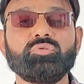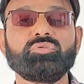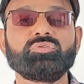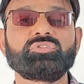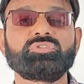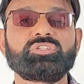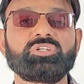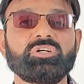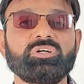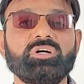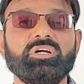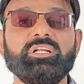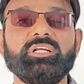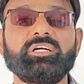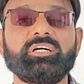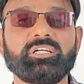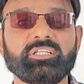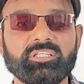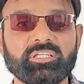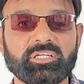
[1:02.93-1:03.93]
वो स्ट्रगल ही
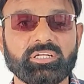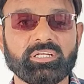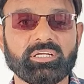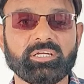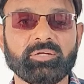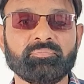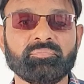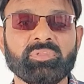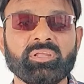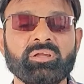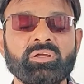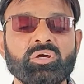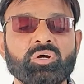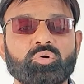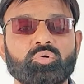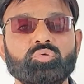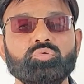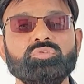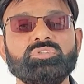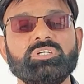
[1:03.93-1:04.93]
करते रहे
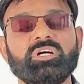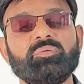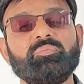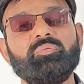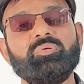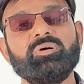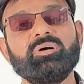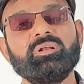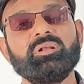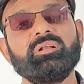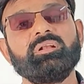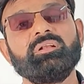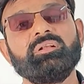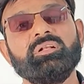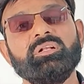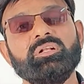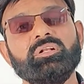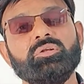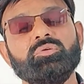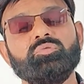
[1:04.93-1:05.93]
और उसका फल
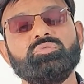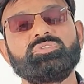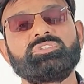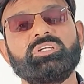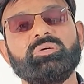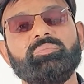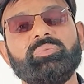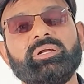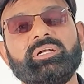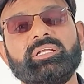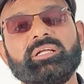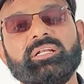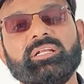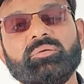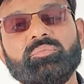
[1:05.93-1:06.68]
उसके बेटे